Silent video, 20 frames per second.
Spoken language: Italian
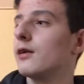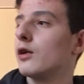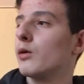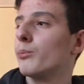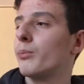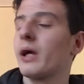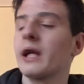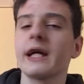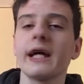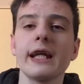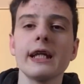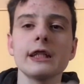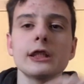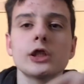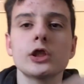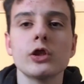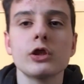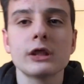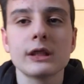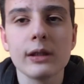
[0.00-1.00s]
Perché
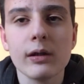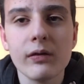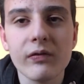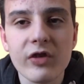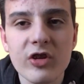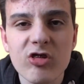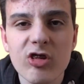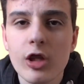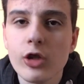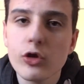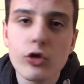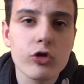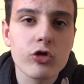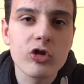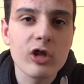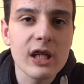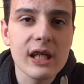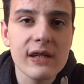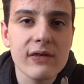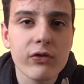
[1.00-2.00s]
adesso stiamo facendo
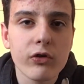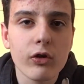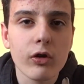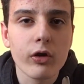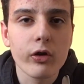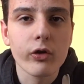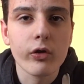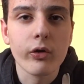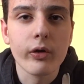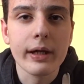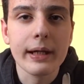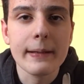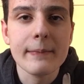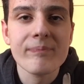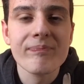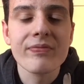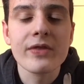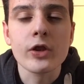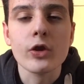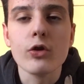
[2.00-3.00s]
schifo noi.
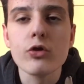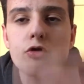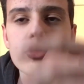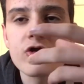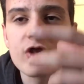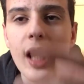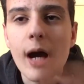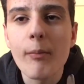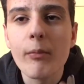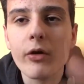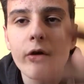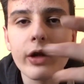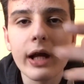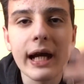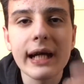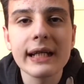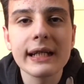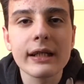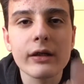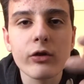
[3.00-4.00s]
Non siamo
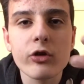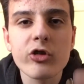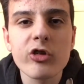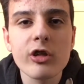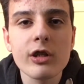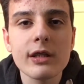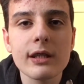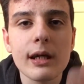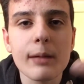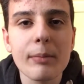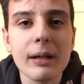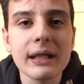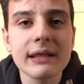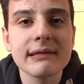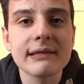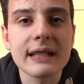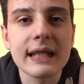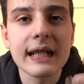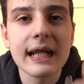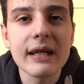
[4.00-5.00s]
neanche riusciti a
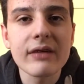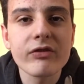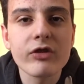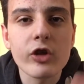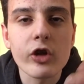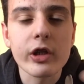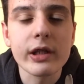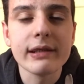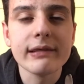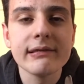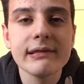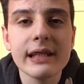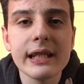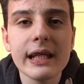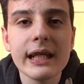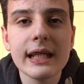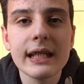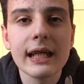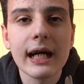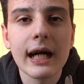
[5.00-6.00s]
battere la
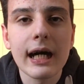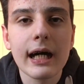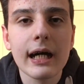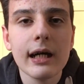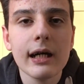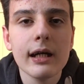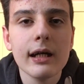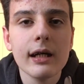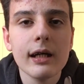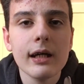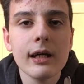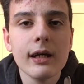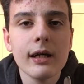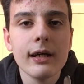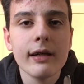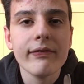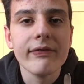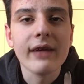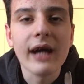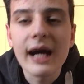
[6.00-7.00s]
Fiorentina.
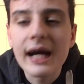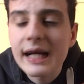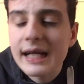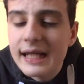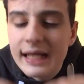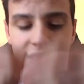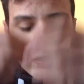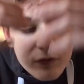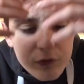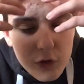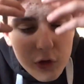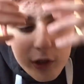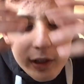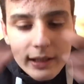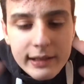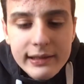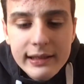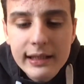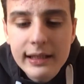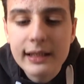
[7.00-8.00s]
Neanche la
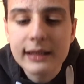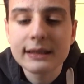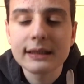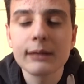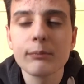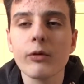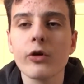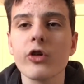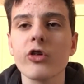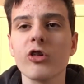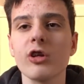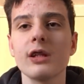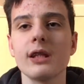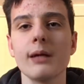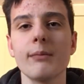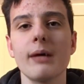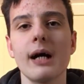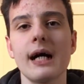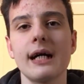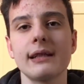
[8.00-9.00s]
Fiorentina siamo riusciti
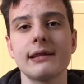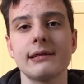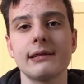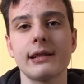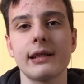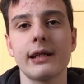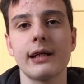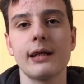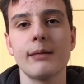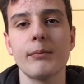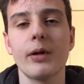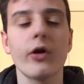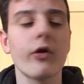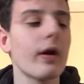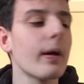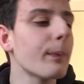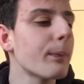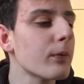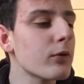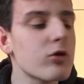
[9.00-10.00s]
a battere. Ma
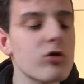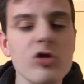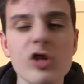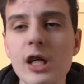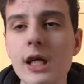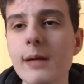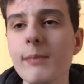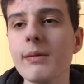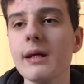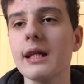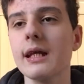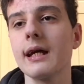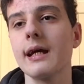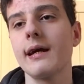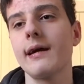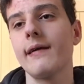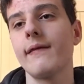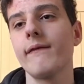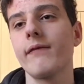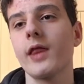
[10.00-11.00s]
non è
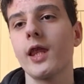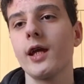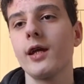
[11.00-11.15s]
possibile.